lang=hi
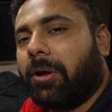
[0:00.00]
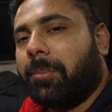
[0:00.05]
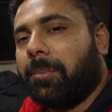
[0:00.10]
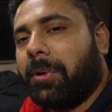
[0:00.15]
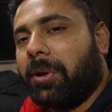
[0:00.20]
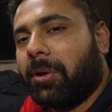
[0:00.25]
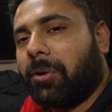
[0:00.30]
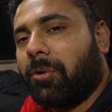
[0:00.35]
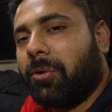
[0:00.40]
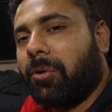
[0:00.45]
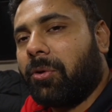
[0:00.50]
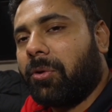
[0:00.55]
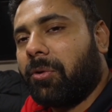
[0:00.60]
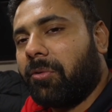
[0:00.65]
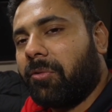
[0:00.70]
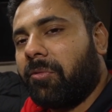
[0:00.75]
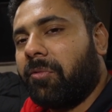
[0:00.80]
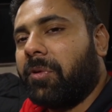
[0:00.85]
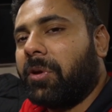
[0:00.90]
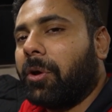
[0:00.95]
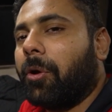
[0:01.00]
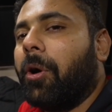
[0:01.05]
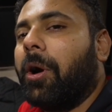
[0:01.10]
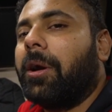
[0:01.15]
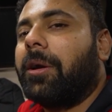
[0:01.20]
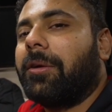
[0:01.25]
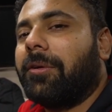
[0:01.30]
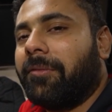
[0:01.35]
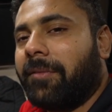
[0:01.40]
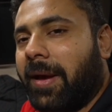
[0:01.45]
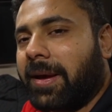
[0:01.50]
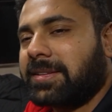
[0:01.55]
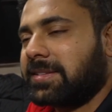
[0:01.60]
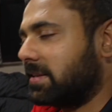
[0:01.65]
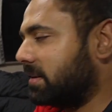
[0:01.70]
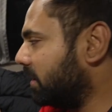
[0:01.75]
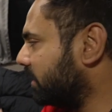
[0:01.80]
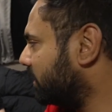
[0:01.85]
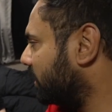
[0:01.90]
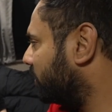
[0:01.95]
और मेरे को वी गॉट
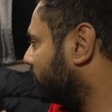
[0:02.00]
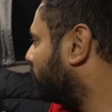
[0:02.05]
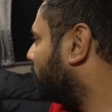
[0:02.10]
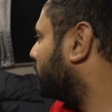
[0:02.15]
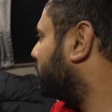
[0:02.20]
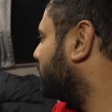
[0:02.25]
वैक्सीनेटेड फॉर